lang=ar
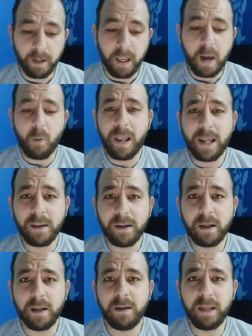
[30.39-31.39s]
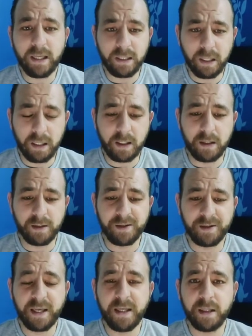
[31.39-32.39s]
اولا
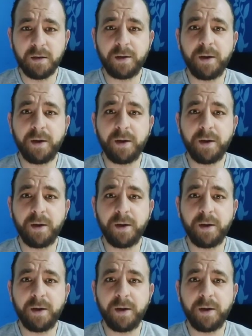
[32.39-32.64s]
السيد آه،